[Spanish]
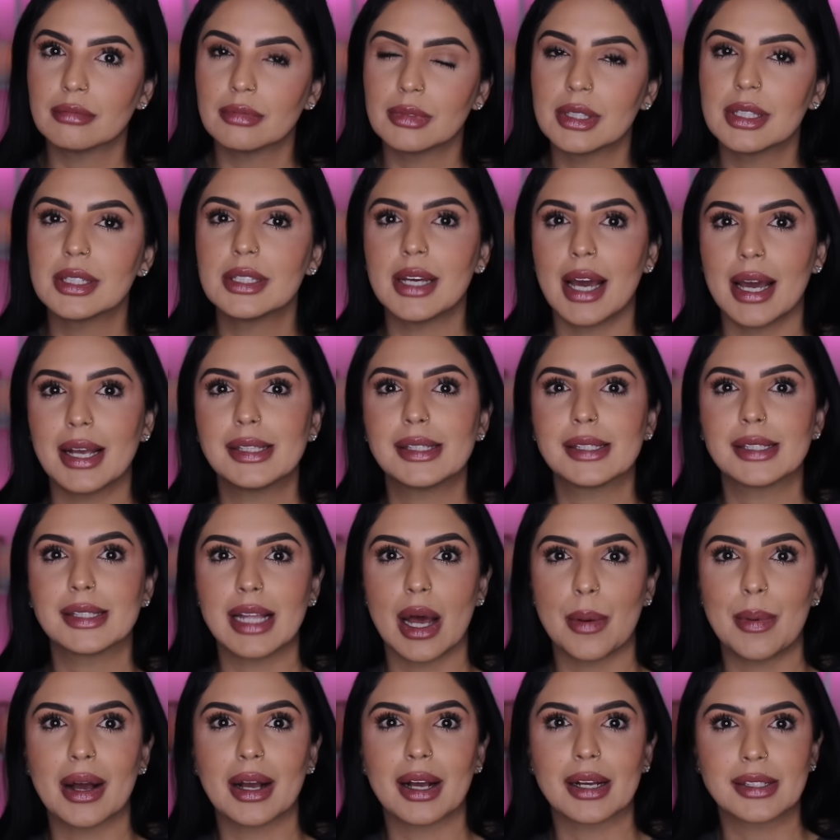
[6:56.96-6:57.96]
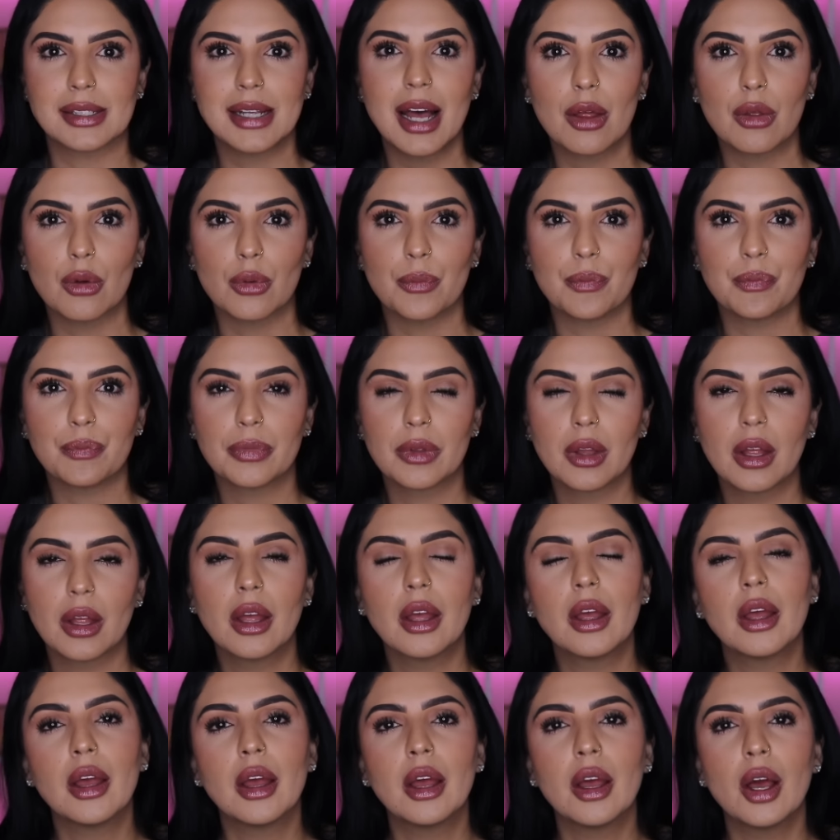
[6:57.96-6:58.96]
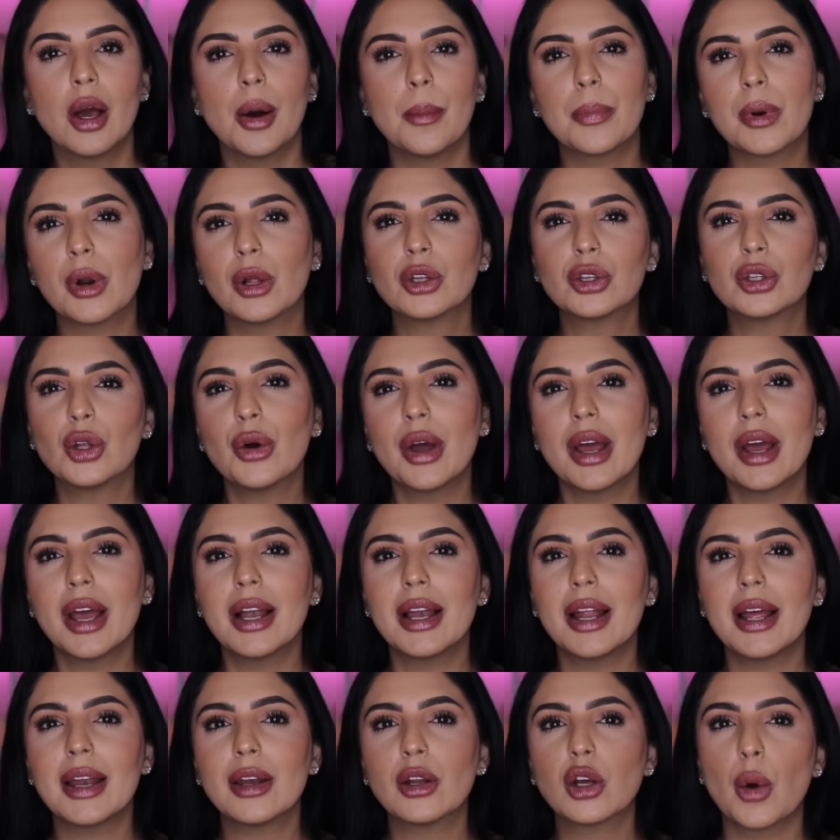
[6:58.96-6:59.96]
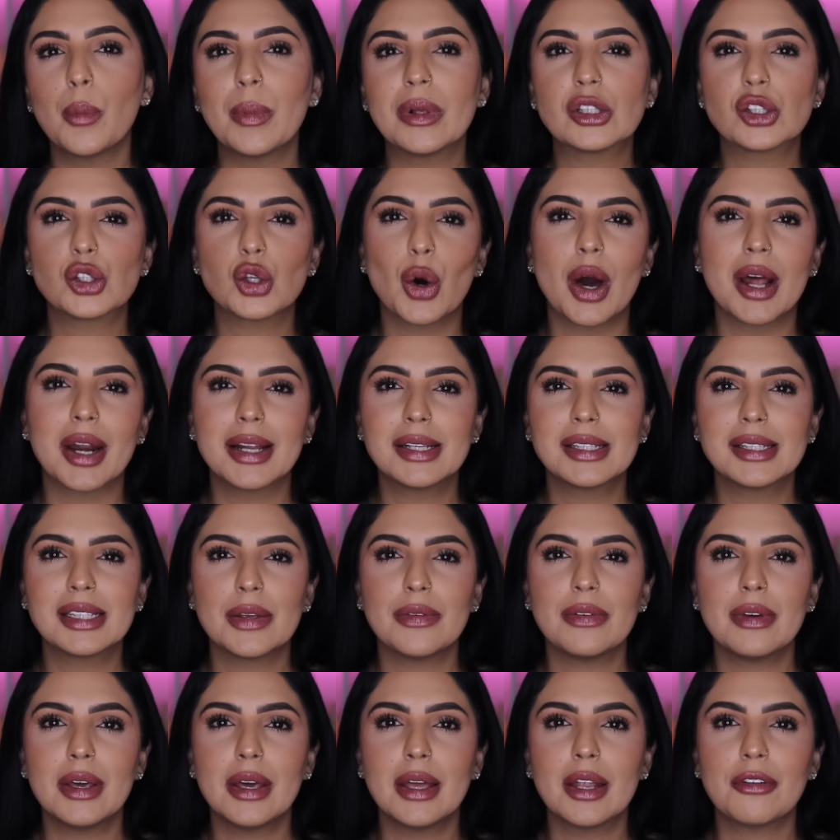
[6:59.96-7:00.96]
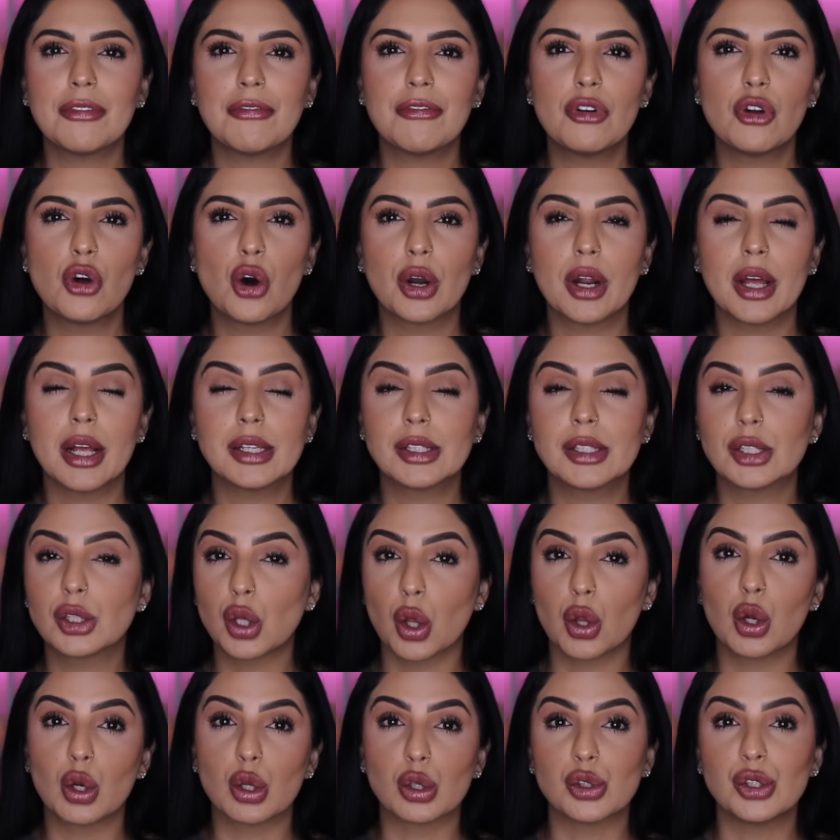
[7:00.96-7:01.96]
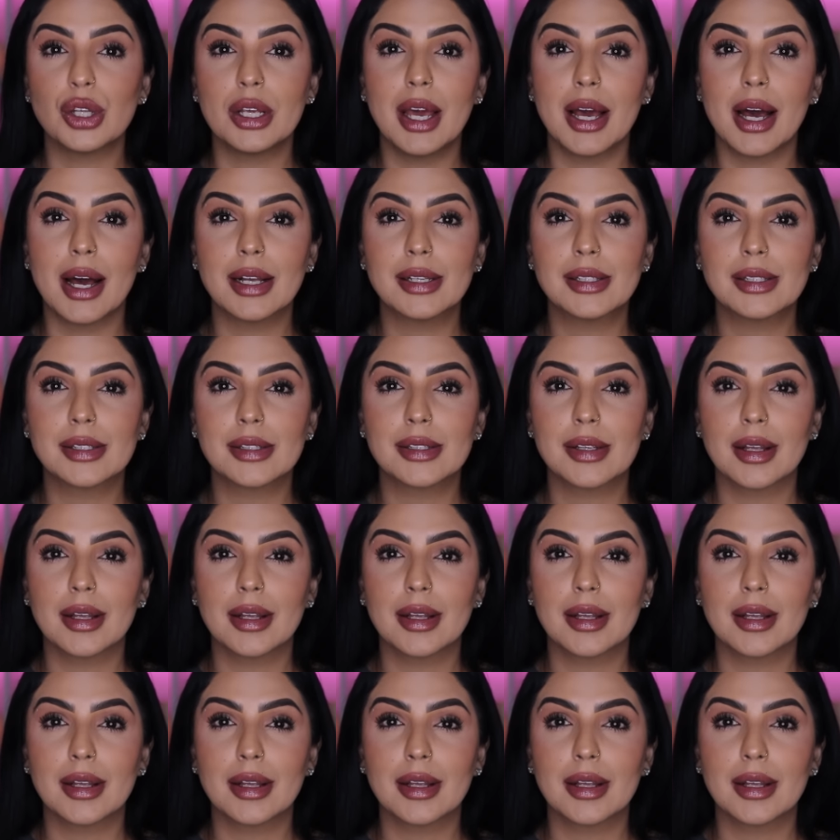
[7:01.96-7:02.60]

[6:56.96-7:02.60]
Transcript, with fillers: ya estaba casado. Pronto Ellen comenzó a recibir flores todos los días,